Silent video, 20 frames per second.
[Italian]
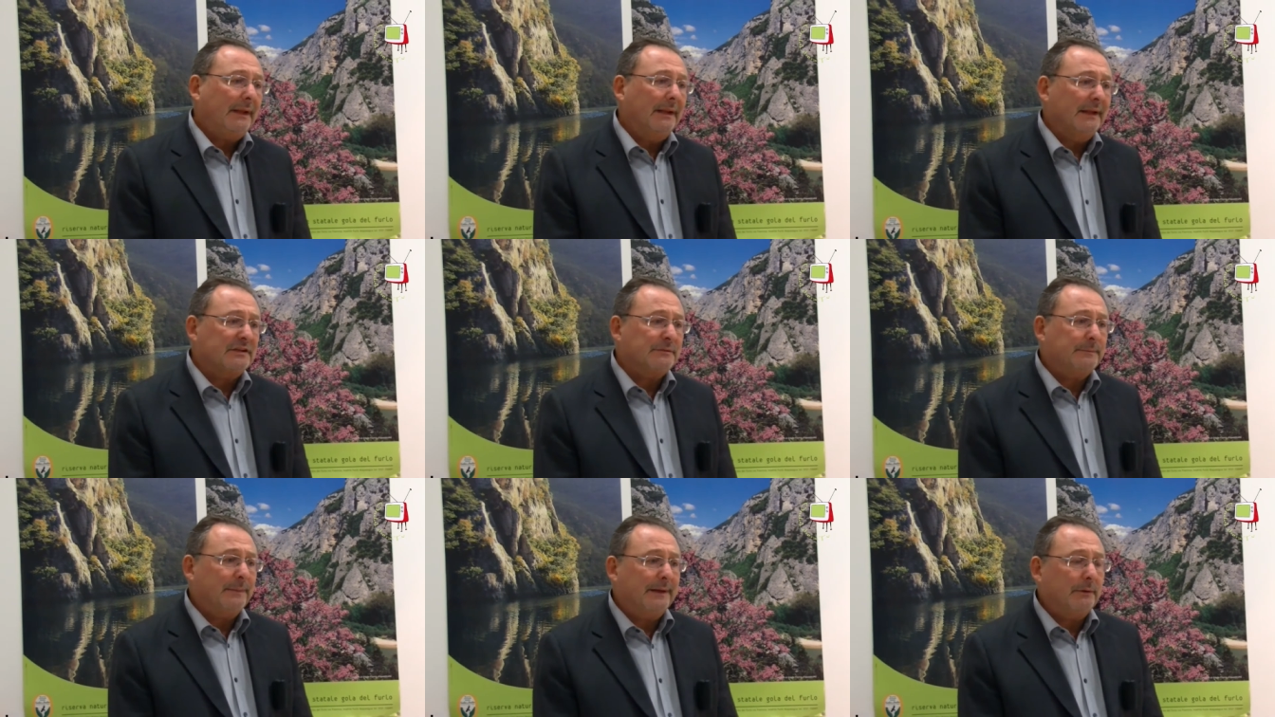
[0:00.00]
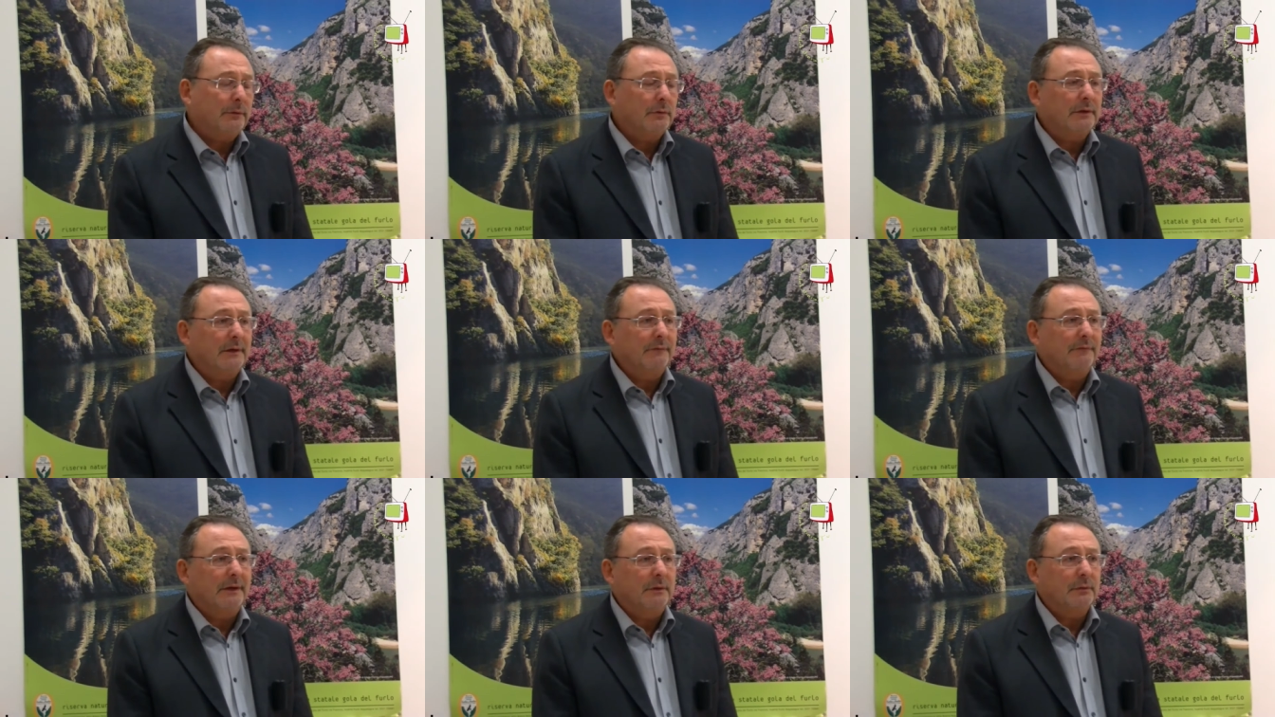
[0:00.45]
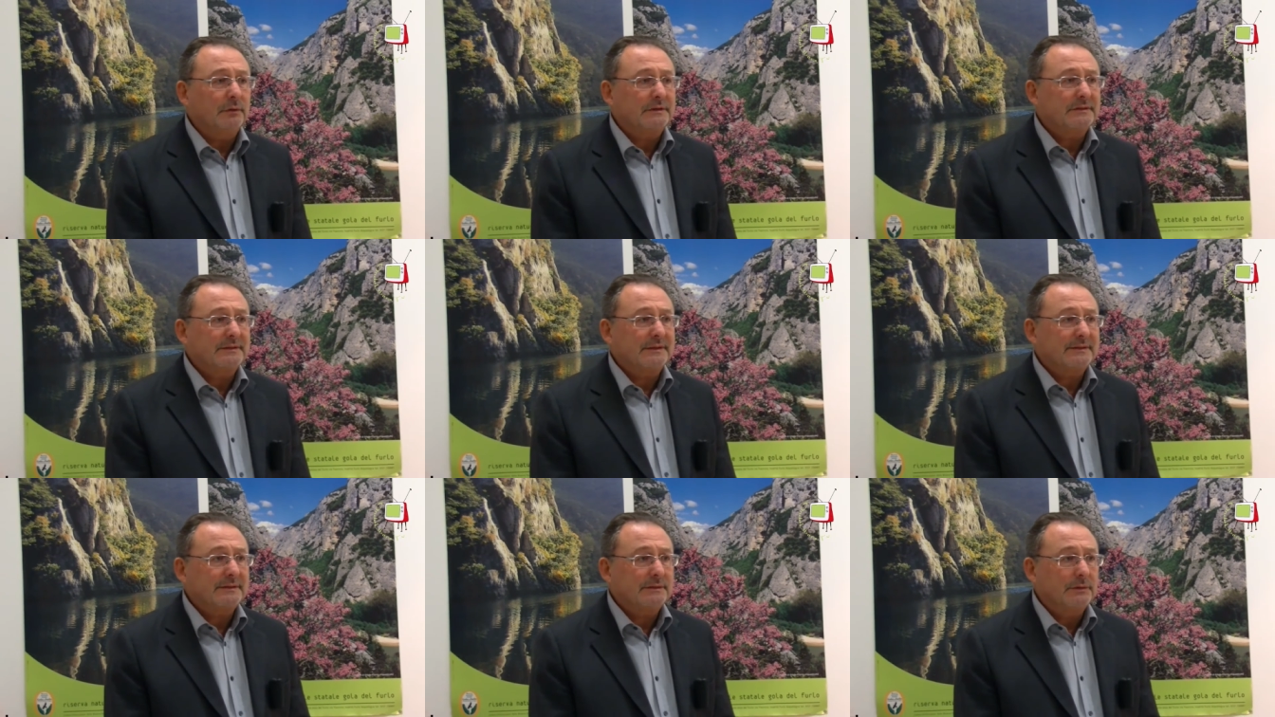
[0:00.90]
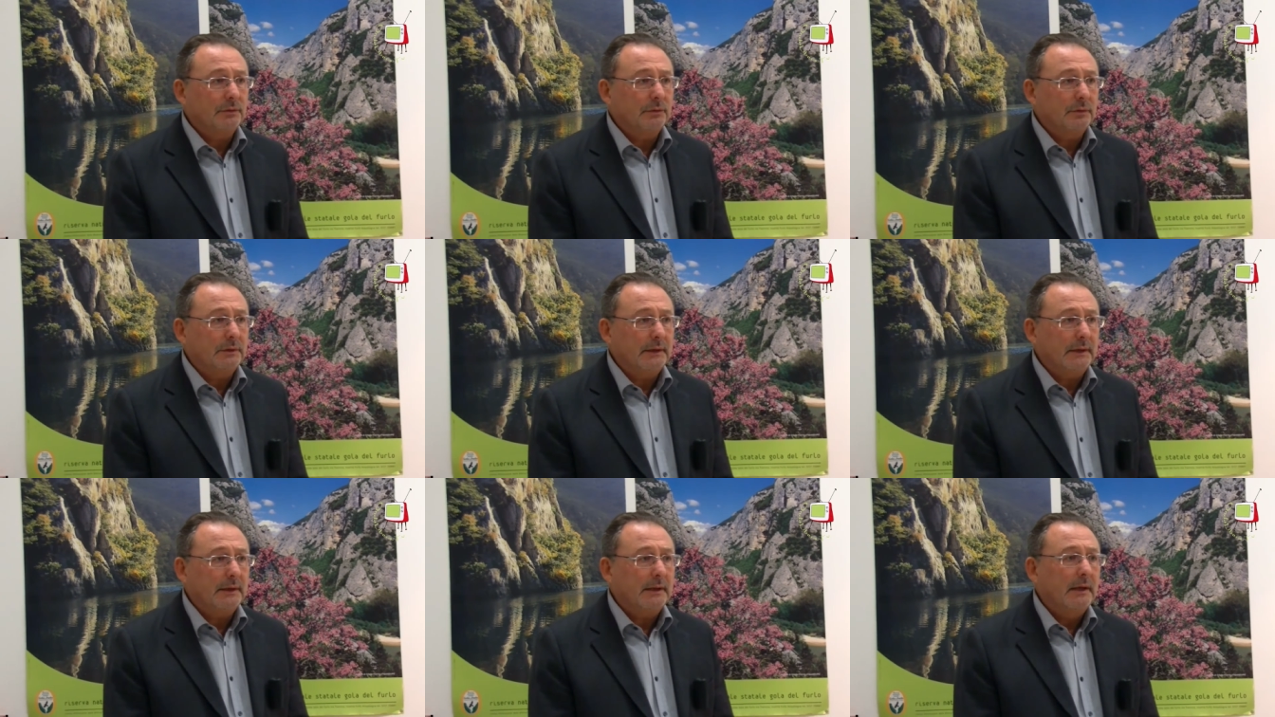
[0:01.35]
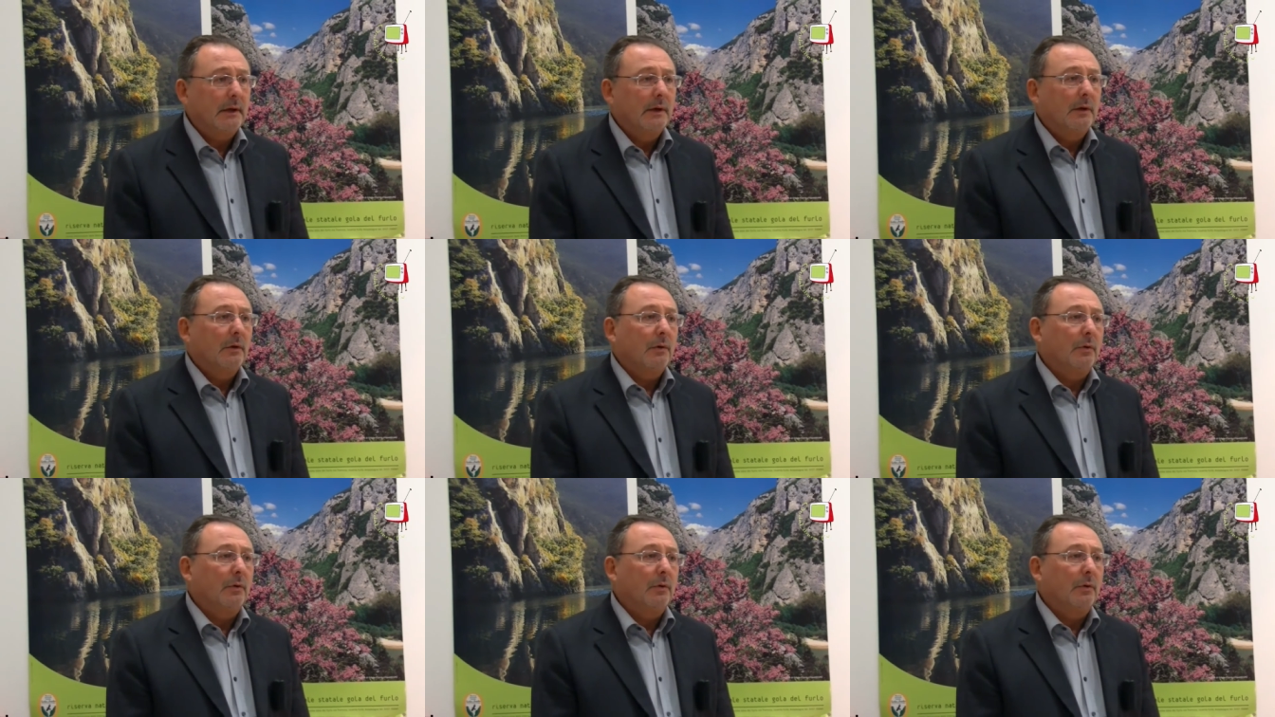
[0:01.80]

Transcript: l'aspetto di valorizzazione